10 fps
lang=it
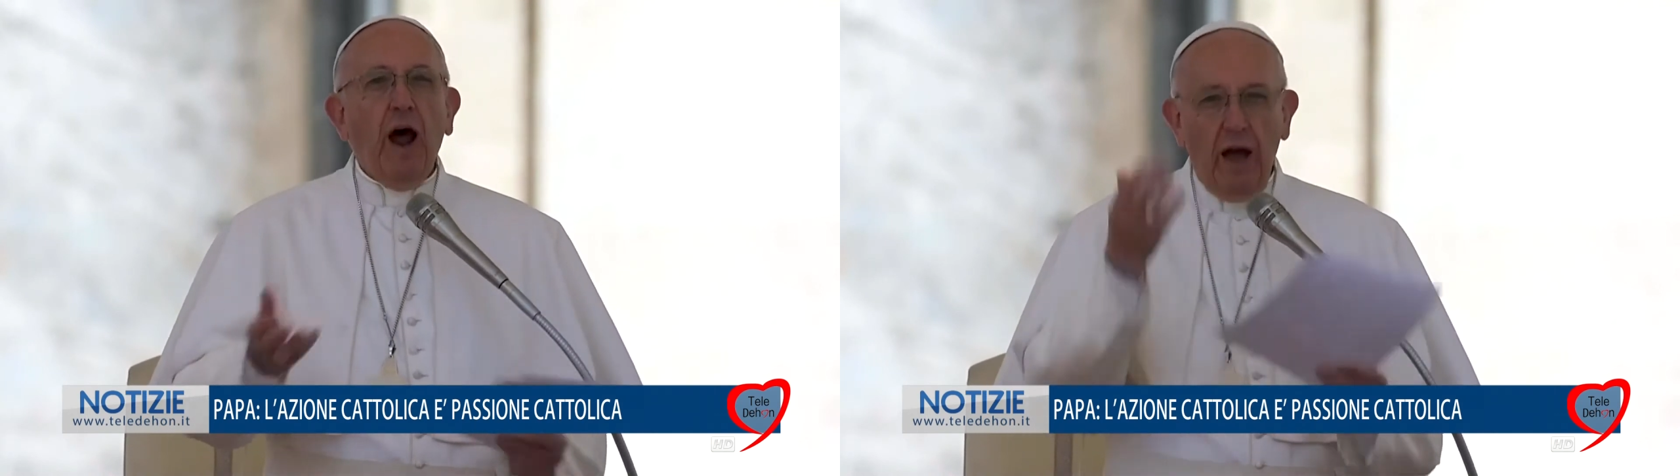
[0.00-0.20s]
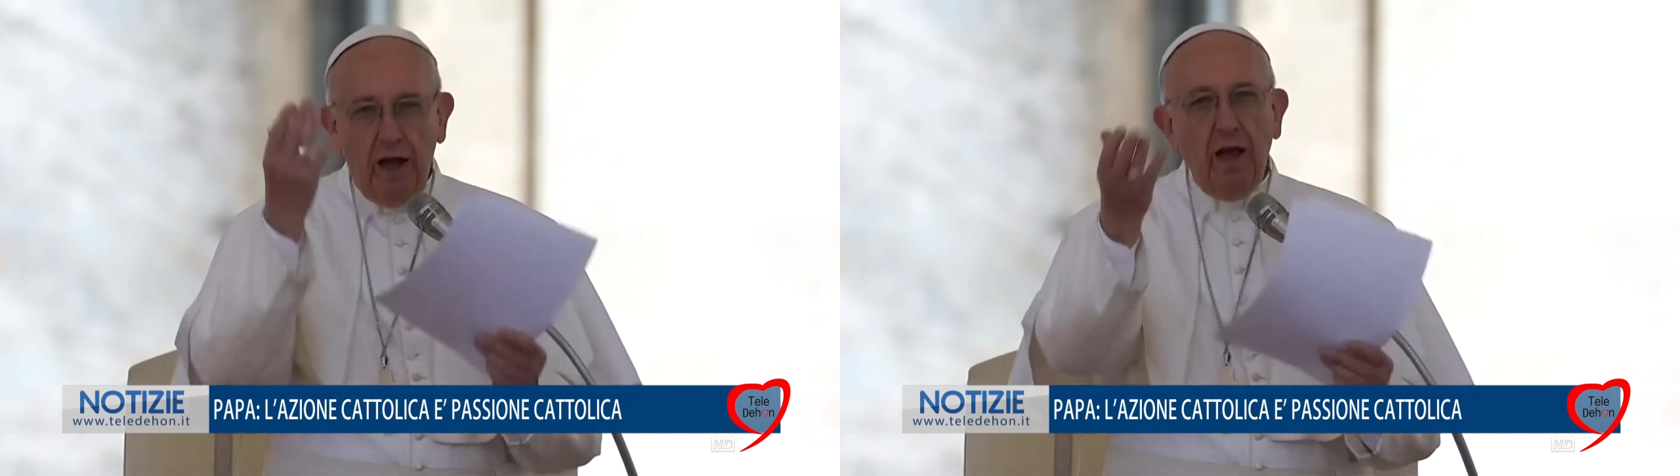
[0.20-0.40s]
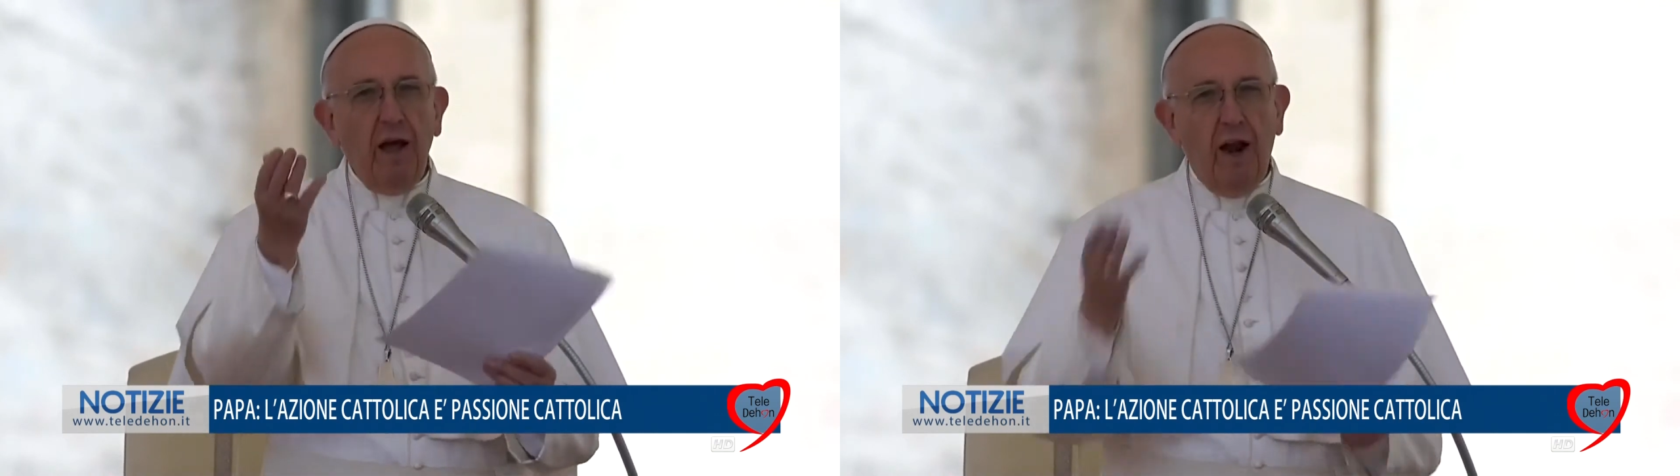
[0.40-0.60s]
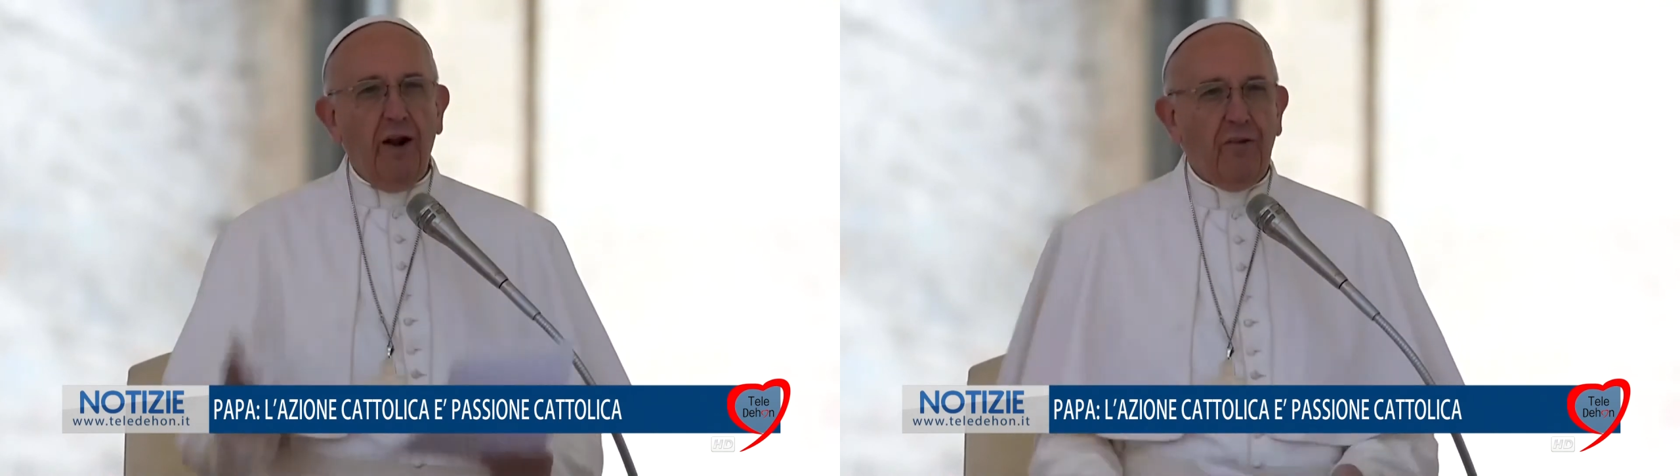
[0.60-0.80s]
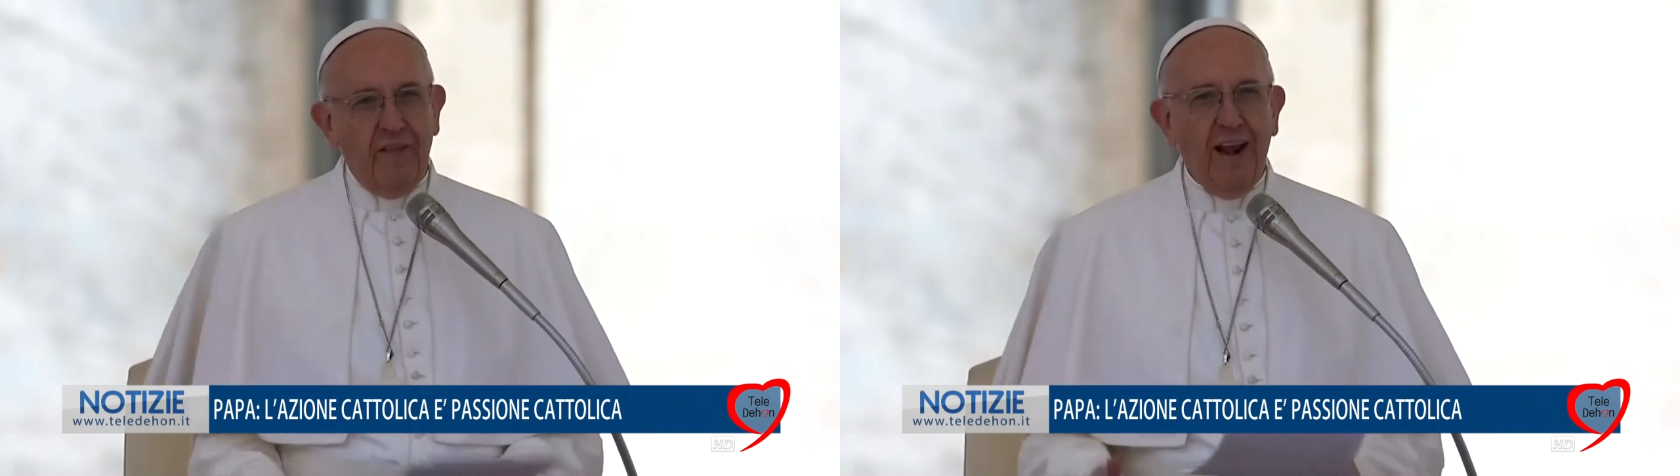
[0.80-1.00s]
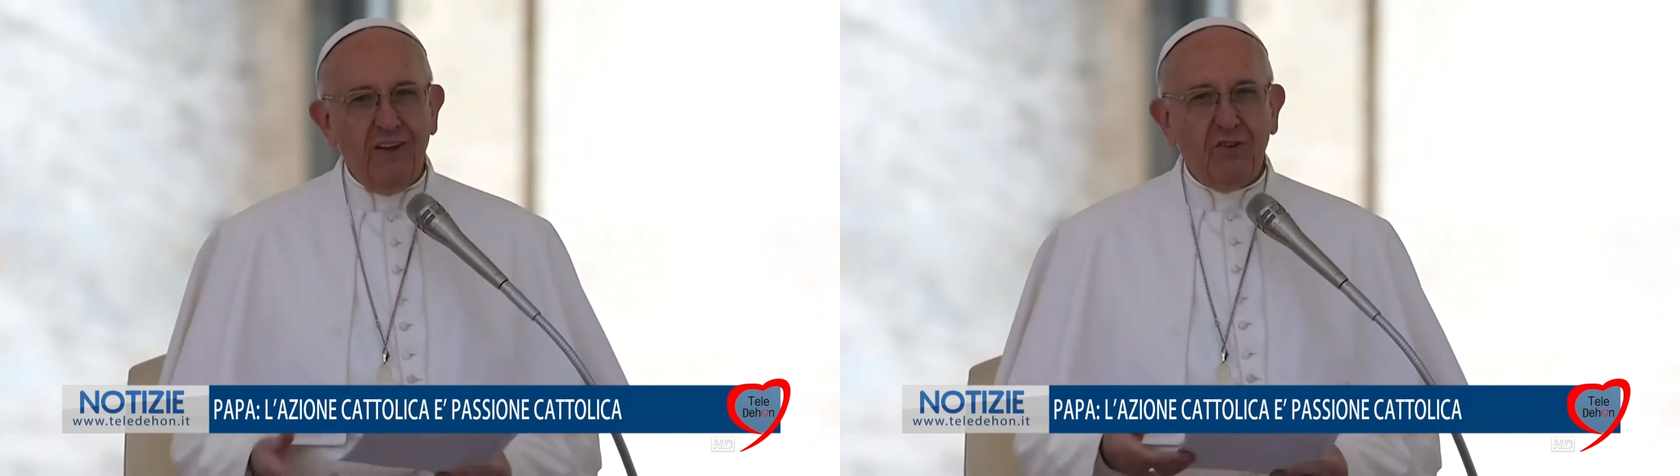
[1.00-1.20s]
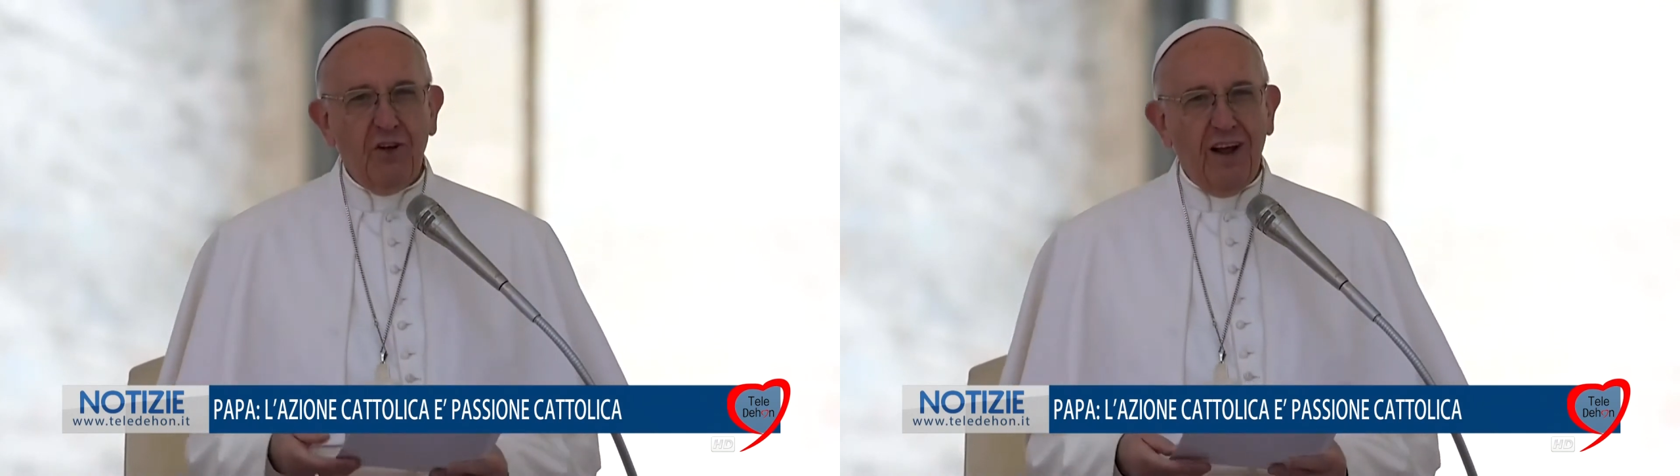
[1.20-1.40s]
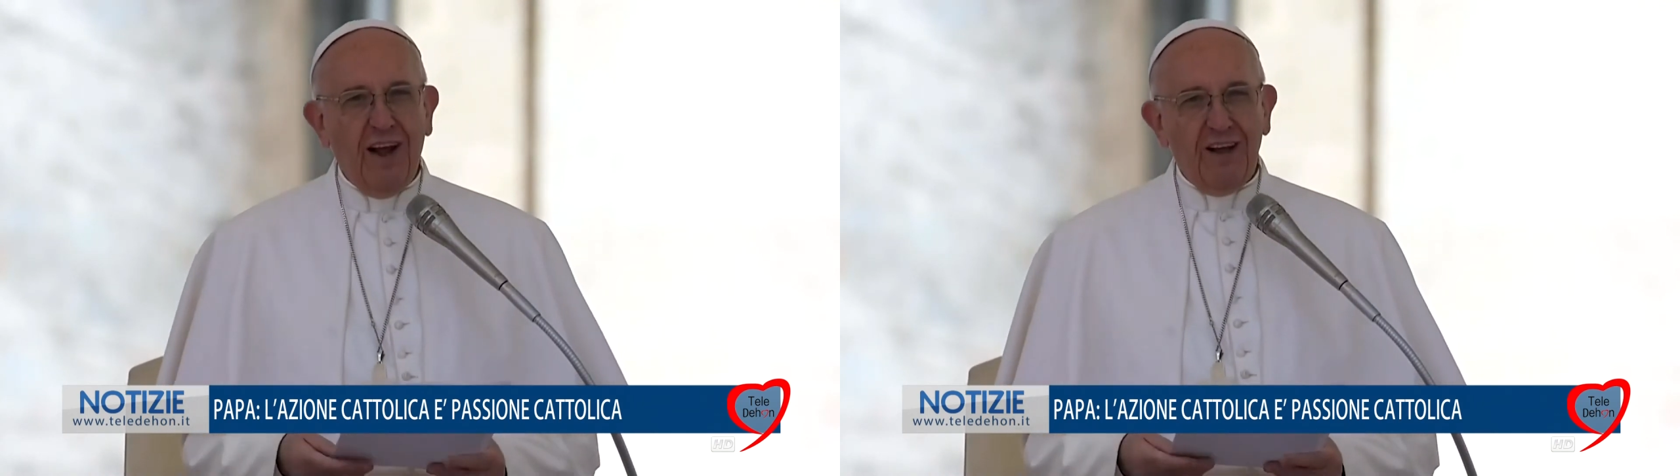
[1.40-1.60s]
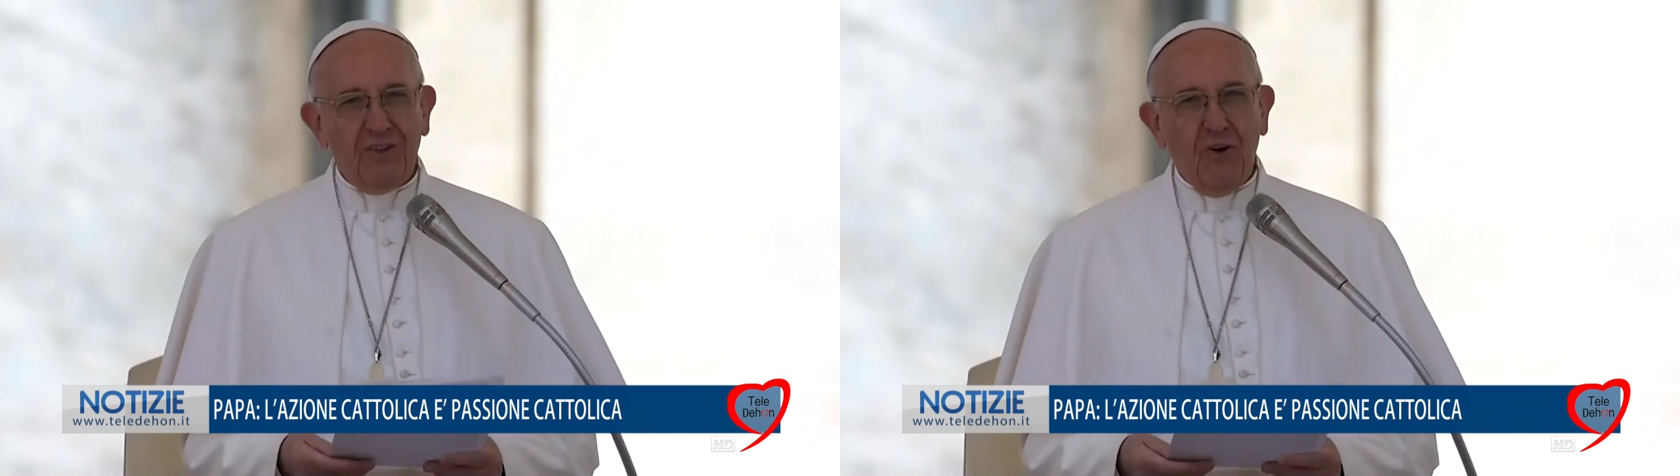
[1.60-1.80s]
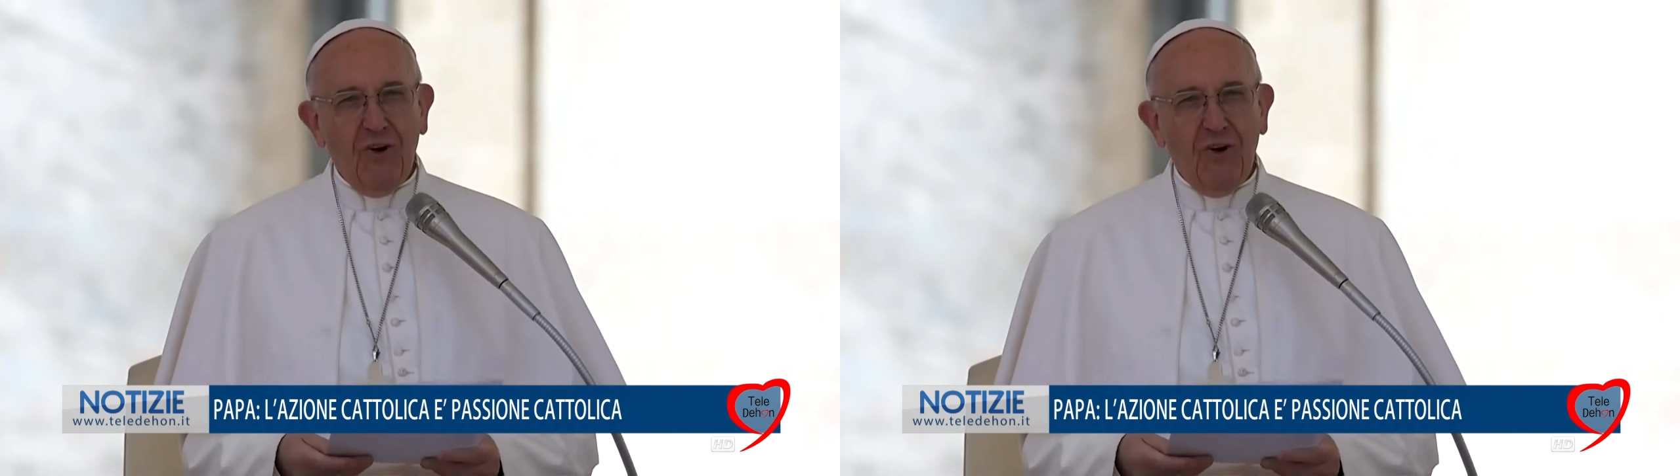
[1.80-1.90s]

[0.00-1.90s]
erano dell'azione cattolica.